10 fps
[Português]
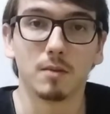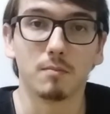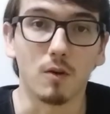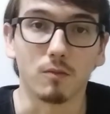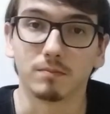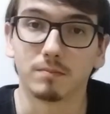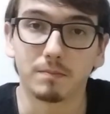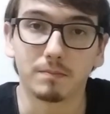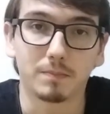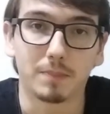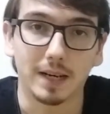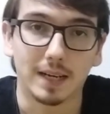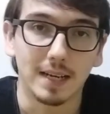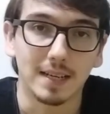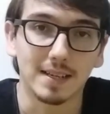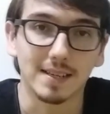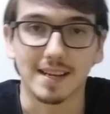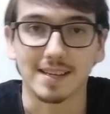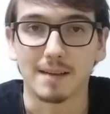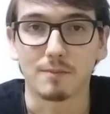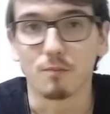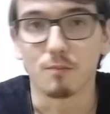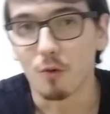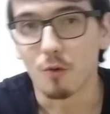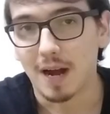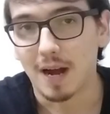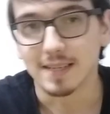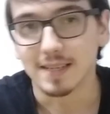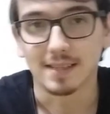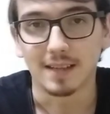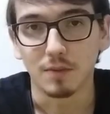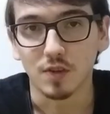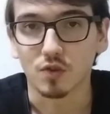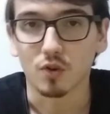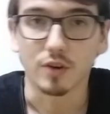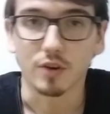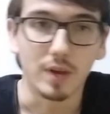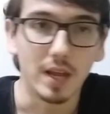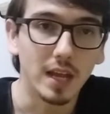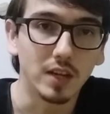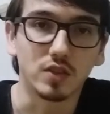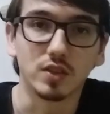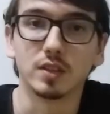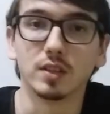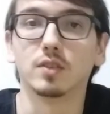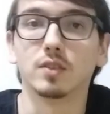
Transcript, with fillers: Bom, para quem quiser saber um pouco mais da minha história no Age,